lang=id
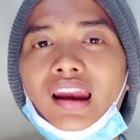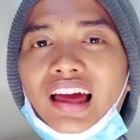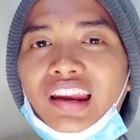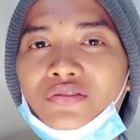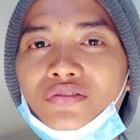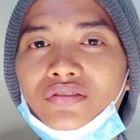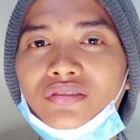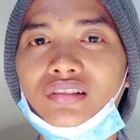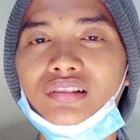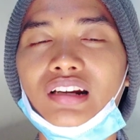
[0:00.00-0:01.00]
Lalu,
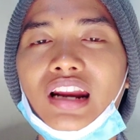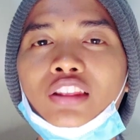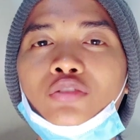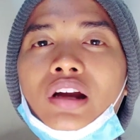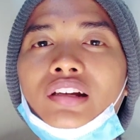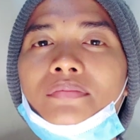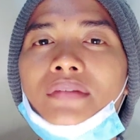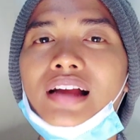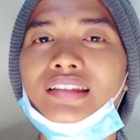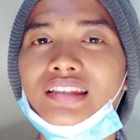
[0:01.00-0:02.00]
Ratu Adil
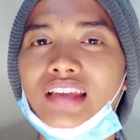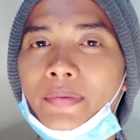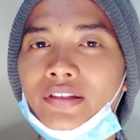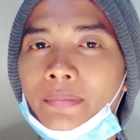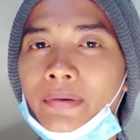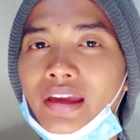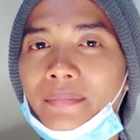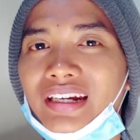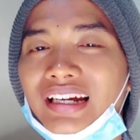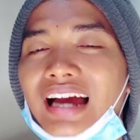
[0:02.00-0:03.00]
mengajak
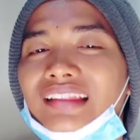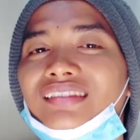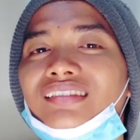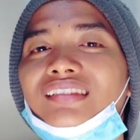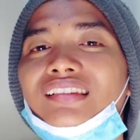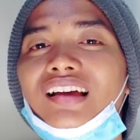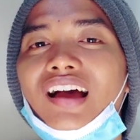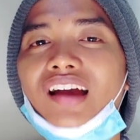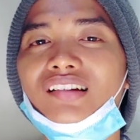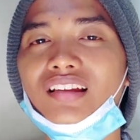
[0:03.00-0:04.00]
sahabat-sahabatnya mendekat.
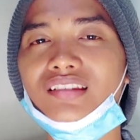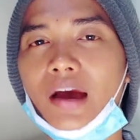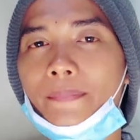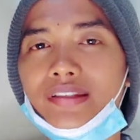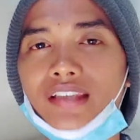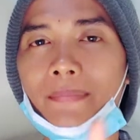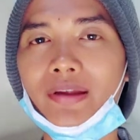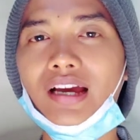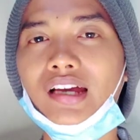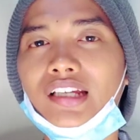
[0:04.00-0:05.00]
Dan
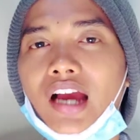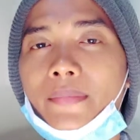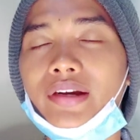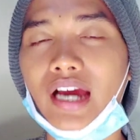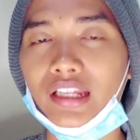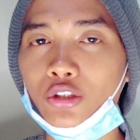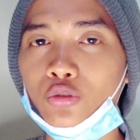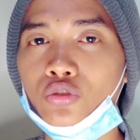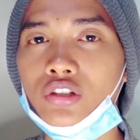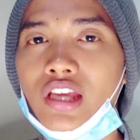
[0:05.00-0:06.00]
sahabat-sahabatnya ketika mendekat
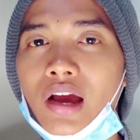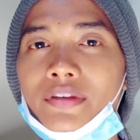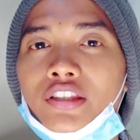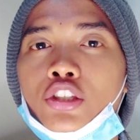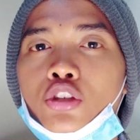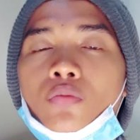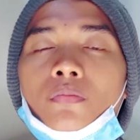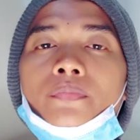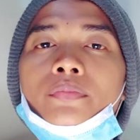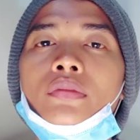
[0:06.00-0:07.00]
itu, dia mencium
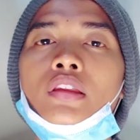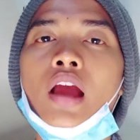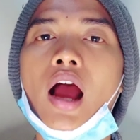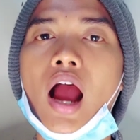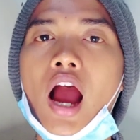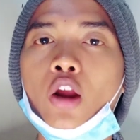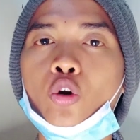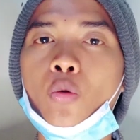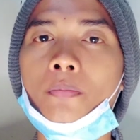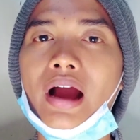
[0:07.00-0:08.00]

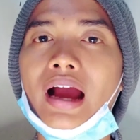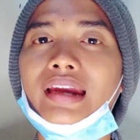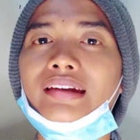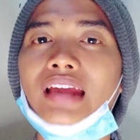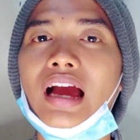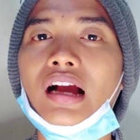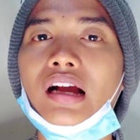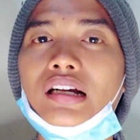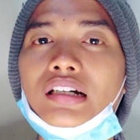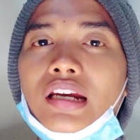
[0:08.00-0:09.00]
aroma kentang
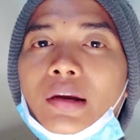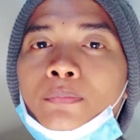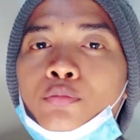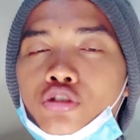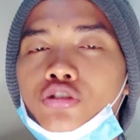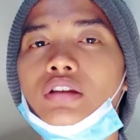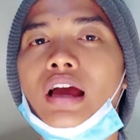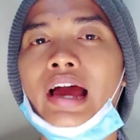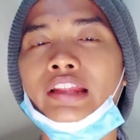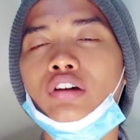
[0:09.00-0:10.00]
kerebus
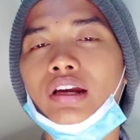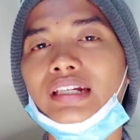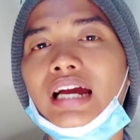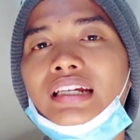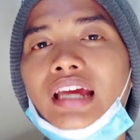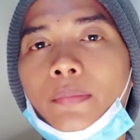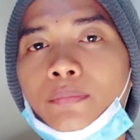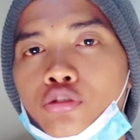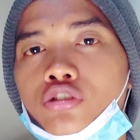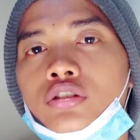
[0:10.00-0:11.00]
atau kentang
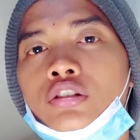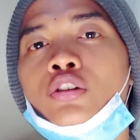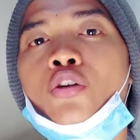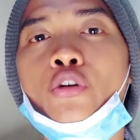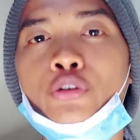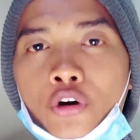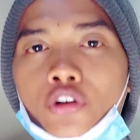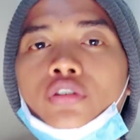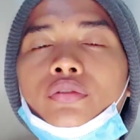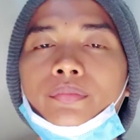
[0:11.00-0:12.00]
direbus,
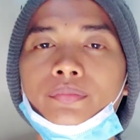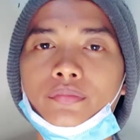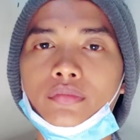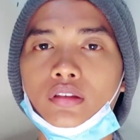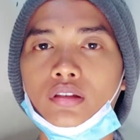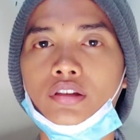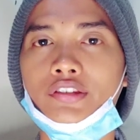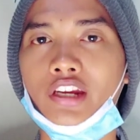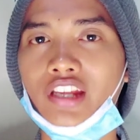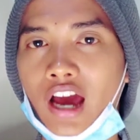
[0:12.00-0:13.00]
digodok.
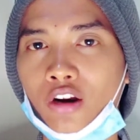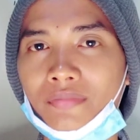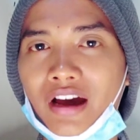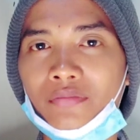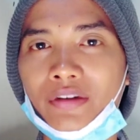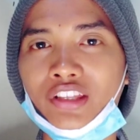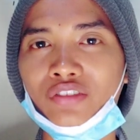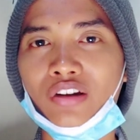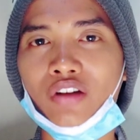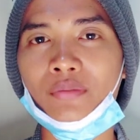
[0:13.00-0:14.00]
Jadi aroma-aromanya
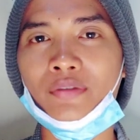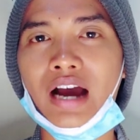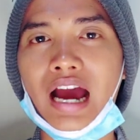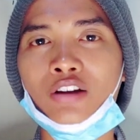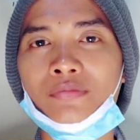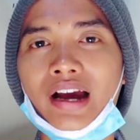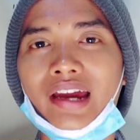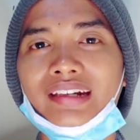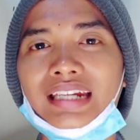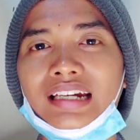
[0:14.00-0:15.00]
itu aroma aroma
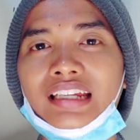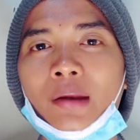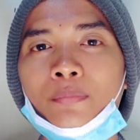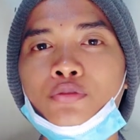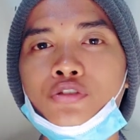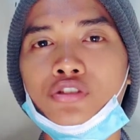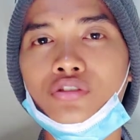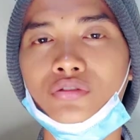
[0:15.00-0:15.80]
kentang direbus.